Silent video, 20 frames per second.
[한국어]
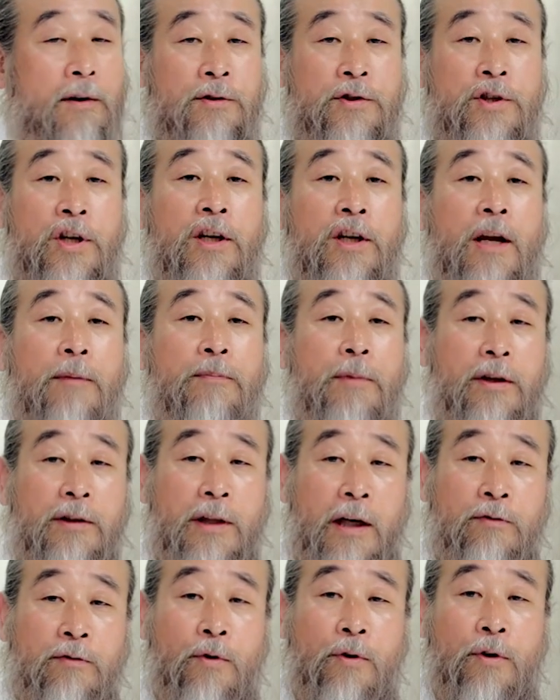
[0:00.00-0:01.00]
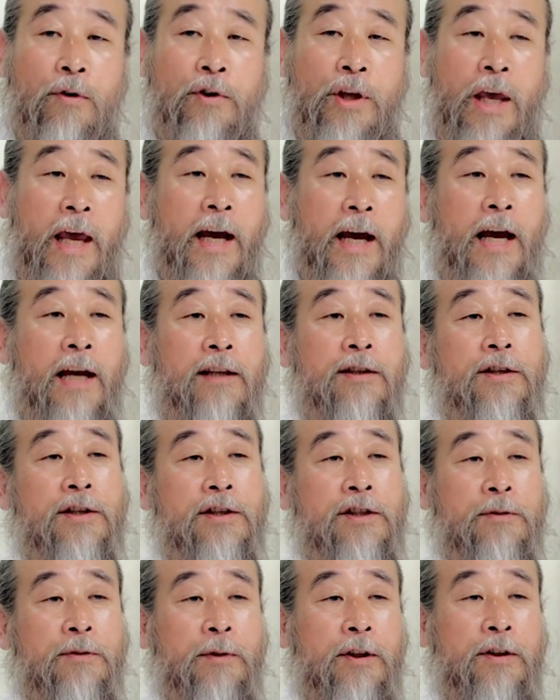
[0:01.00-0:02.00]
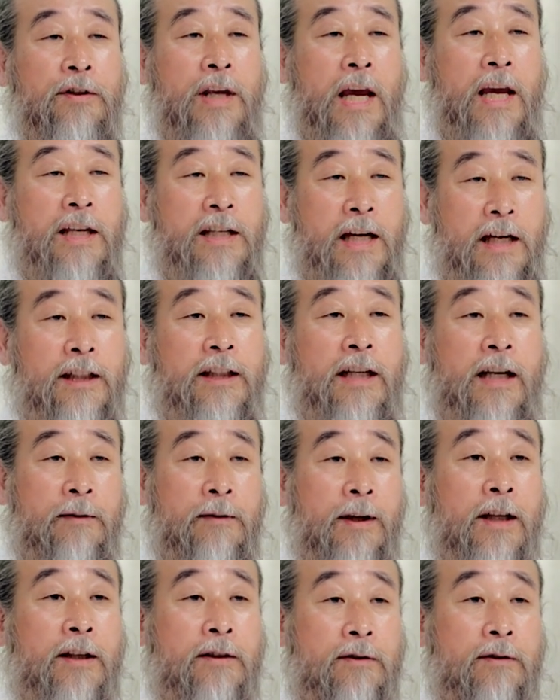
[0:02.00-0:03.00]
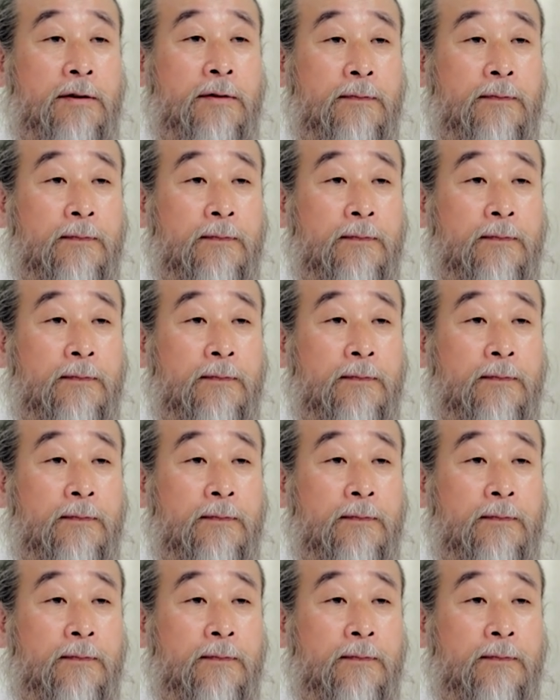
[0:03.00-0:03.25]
천하 명당도 개가 앉아 있으면 개자리다 이 말이죠.